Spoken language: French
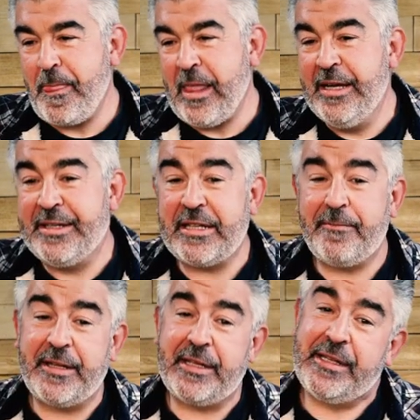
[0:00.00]
Et ça se
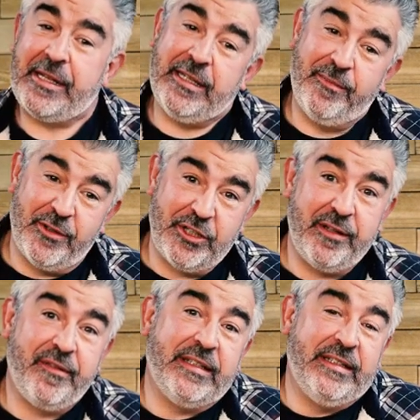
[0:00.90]
passera certainement chez
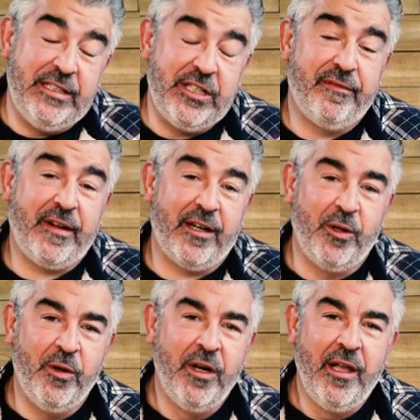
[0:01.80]
Fatih, chez
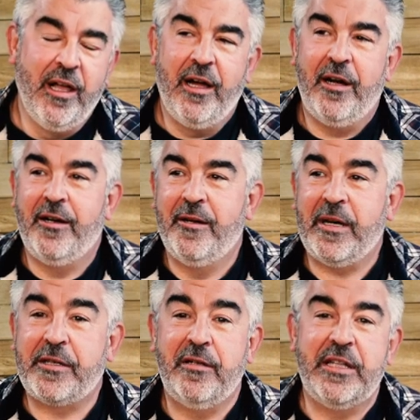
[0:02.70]
Fargo,
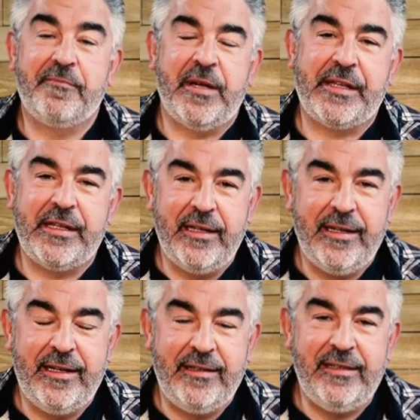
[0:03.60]
parce que l'espace
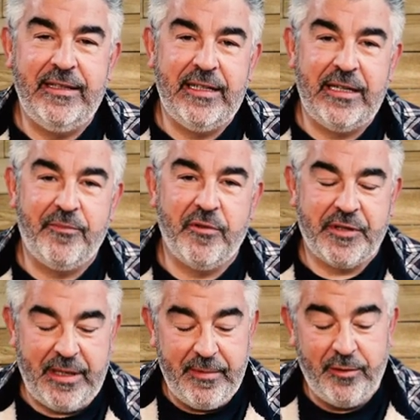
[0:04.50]
est, est, idéal pour
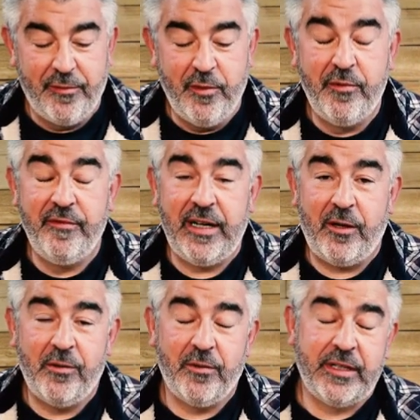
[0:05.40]
ça. Mais donc vous pouvez les
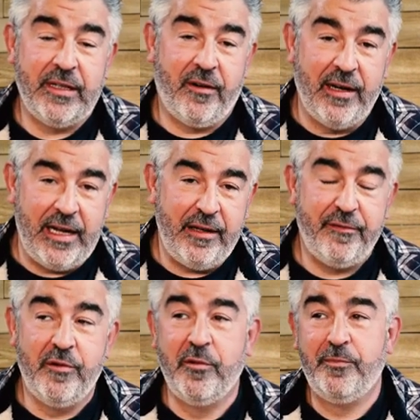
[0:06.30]
rencontrer en live,
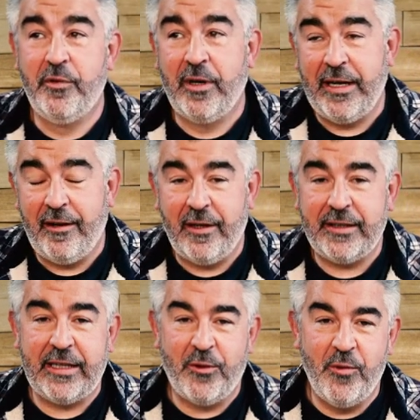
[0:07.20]
vous pourrez avoir
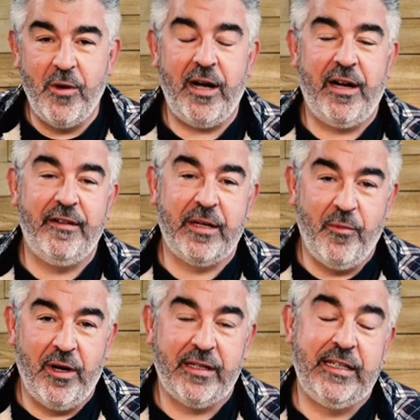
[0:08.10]
des cours avec
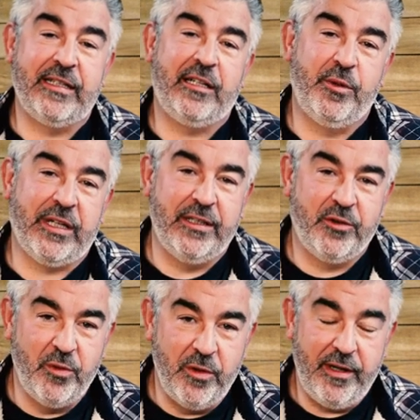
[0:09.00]
moi qui traduirai
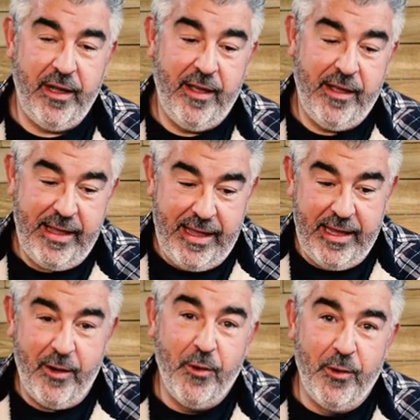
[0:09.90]
tout
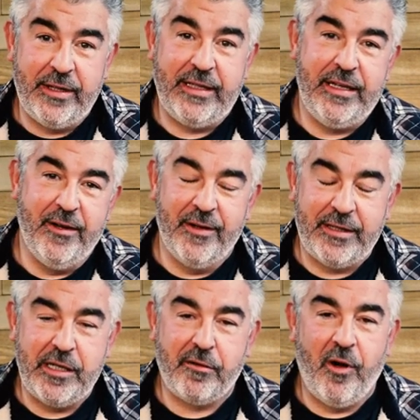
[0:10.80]
et eux euh,
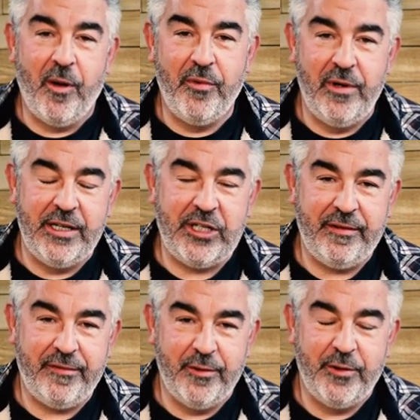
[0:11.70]
qui, seront un peu les
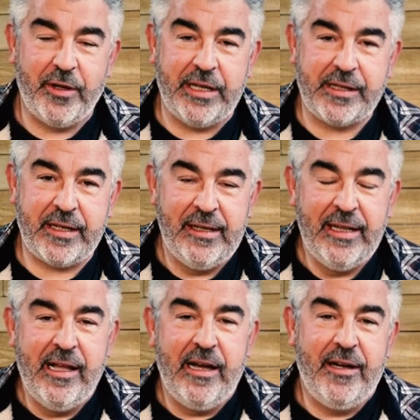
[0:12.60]
chefs euh, d'orchestre
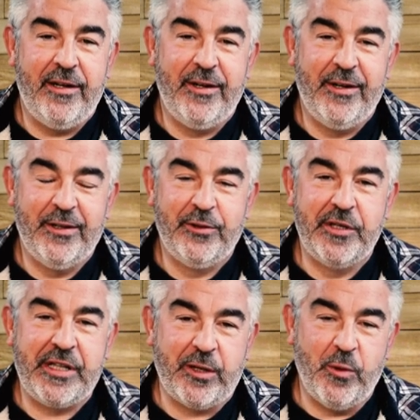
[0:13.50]
euh, de
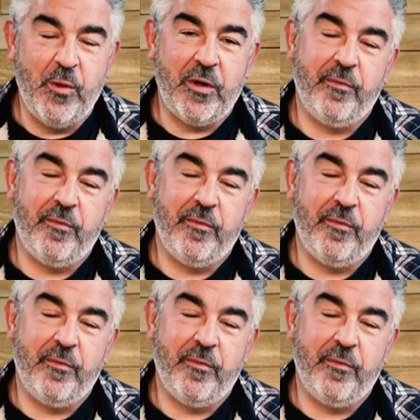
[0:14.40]
ces cours.